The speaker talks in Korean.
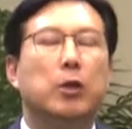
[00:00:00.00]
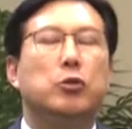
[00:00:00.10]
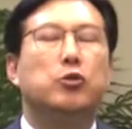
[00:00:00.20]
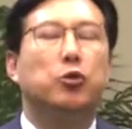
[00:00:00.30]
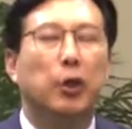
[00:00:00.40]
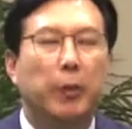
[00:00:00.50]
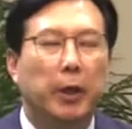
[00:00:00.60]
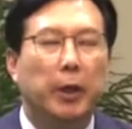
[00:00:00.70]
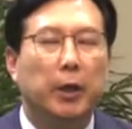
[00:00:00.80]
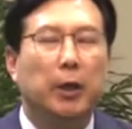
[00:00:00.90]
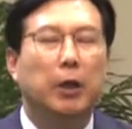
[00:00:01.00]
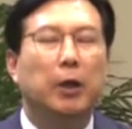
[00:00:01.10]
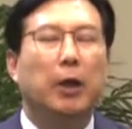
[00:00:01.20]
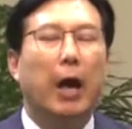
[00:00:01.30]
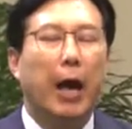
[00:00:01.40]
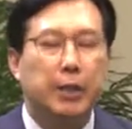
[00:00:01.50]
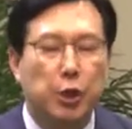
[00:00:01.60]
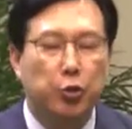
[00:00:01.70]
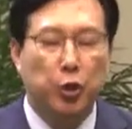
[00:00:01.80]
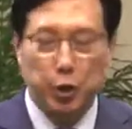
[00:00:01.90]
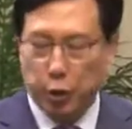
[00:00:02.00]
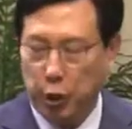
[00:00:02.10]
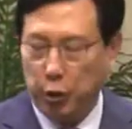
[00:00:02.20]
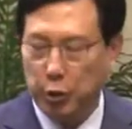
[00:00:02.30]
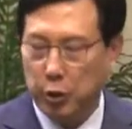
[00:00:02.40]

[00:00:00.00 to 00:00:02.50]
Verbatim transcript: 주님이 하실 수 있어요.